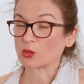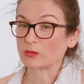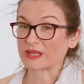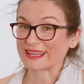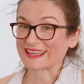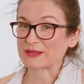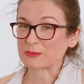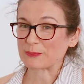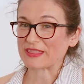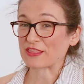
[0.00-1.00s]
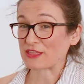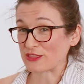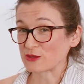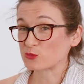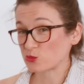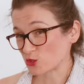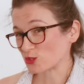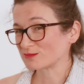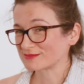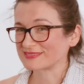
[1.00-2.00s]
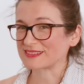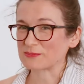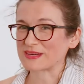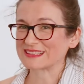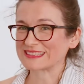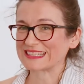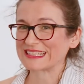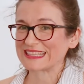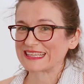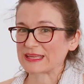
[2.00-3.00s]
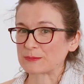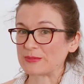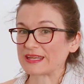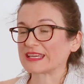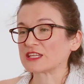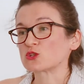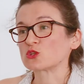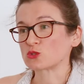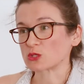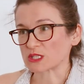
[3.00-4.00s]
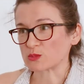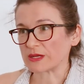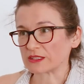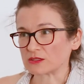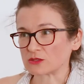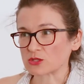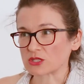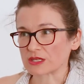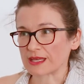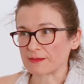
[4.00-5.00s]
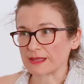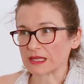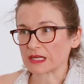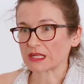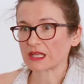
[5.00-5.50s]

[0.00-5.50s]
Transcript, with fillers: Me, me decidió mucho, en parte, ver esos otros expertos que habían,